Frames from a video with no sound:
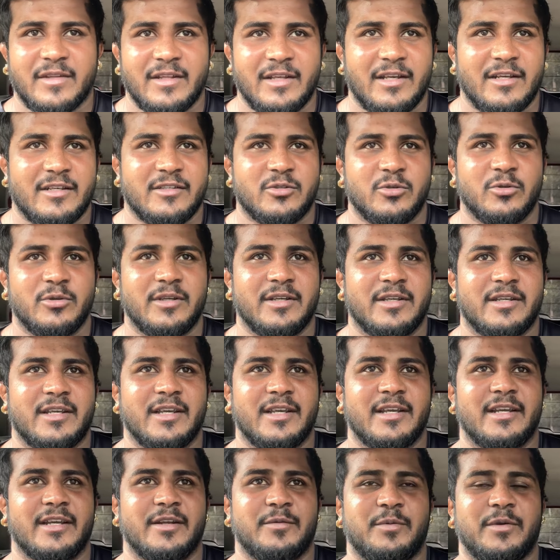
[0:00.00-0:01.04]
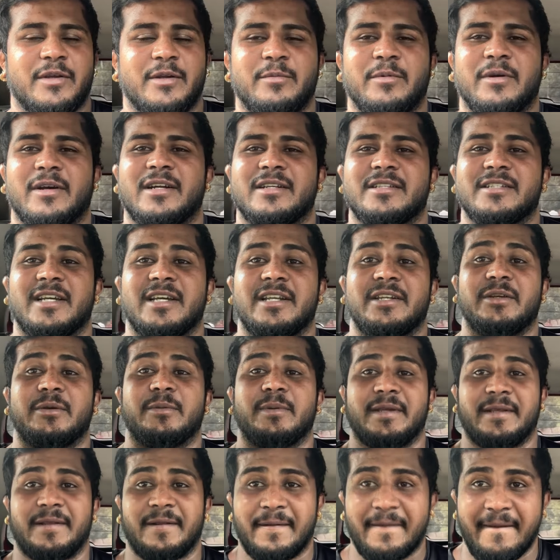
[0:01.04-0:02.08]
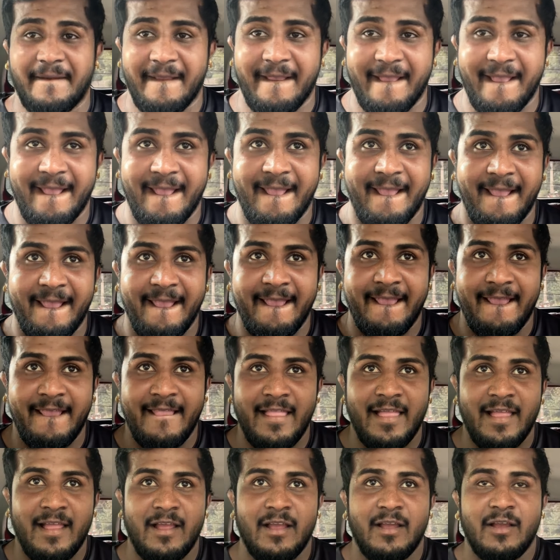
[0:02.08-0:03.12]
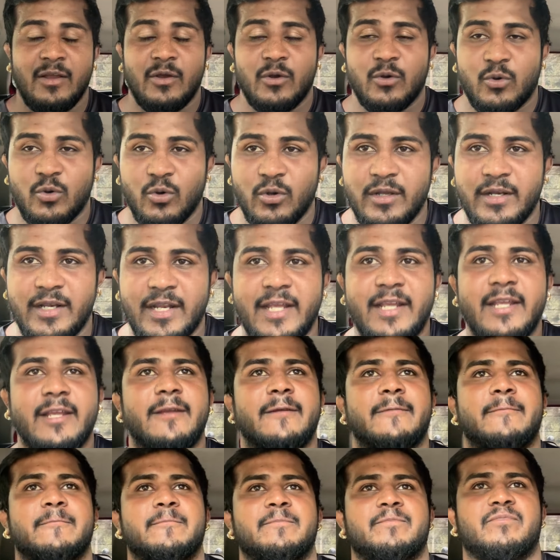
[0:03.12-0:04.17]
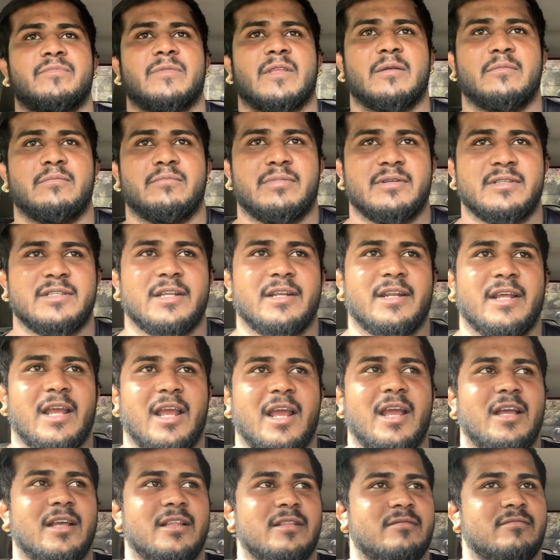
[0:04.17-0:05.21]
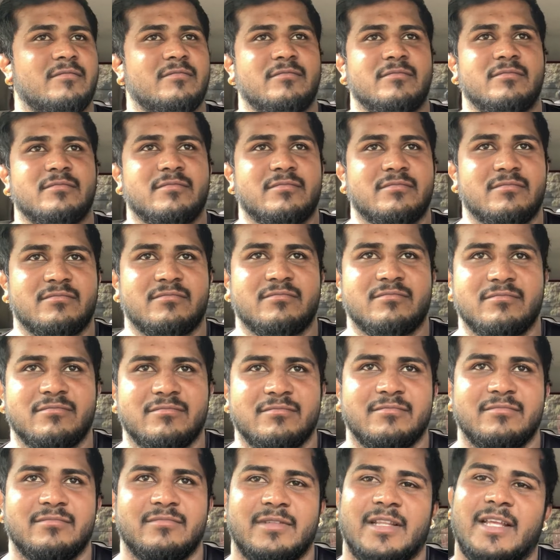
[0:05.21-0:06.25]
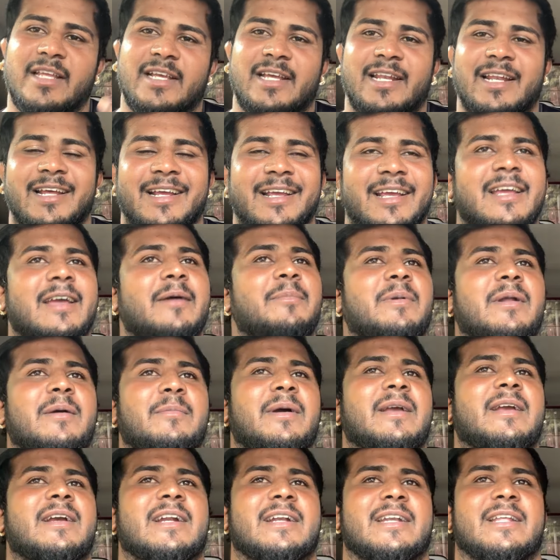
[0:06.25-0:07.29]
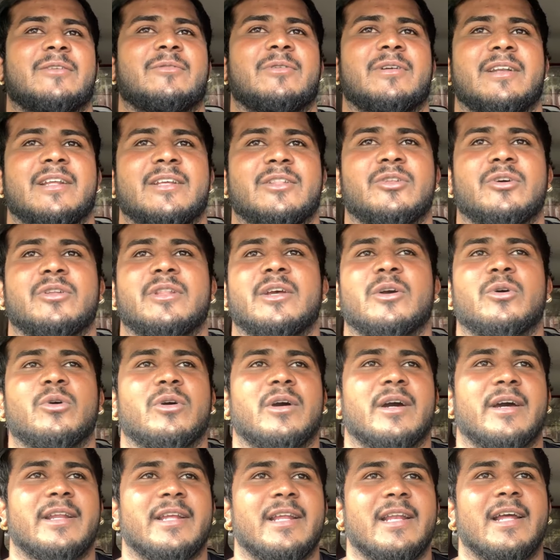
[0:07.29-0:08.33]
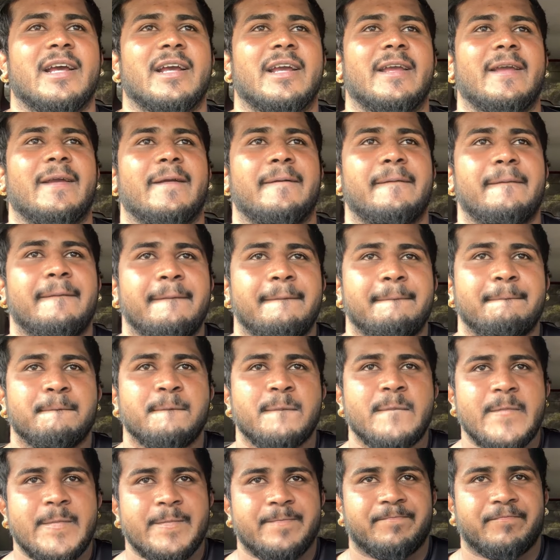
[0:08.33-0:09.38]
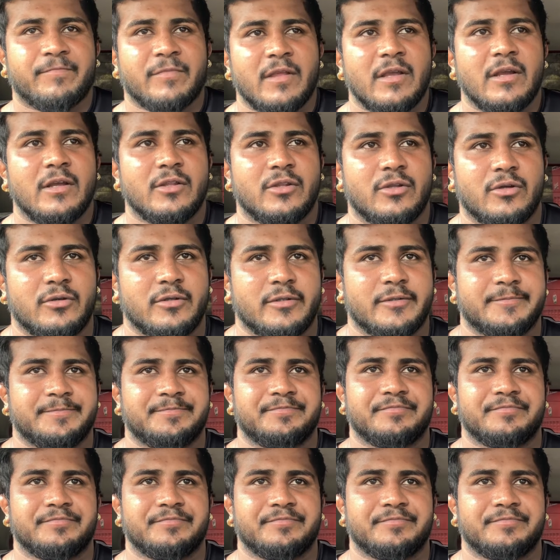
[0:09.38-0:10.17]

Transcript: एक सौ एक के हेर फेर मगर जाली भाई कोई नहीं वजन है देख लेंगे अपना भाई कटिंग वटिंग तो देखो कर ही लेंगे तो